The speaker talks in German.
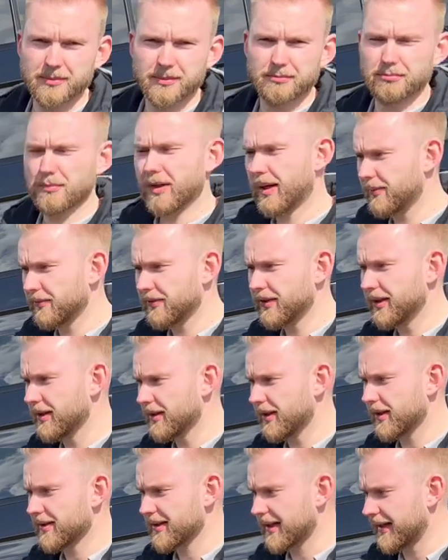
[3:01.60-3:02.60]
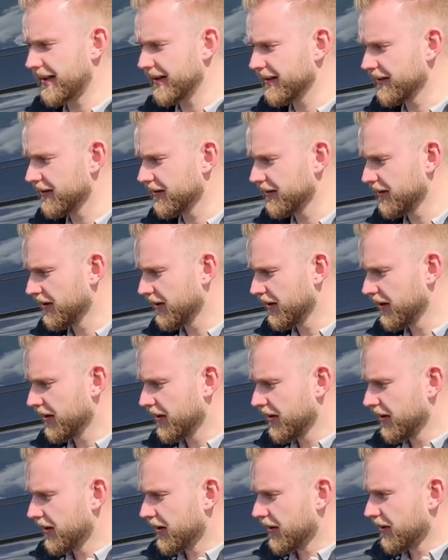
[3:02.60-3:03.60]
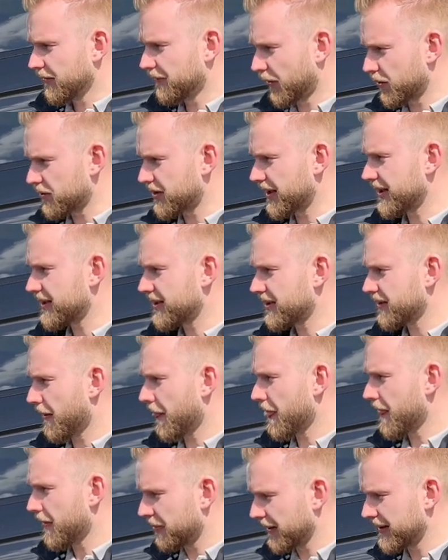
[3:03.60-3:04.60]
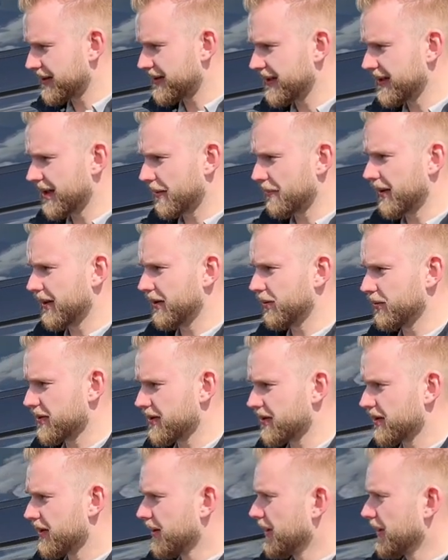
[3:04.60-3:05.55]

haben wir ihn als reinen V6 Benziner bei uns.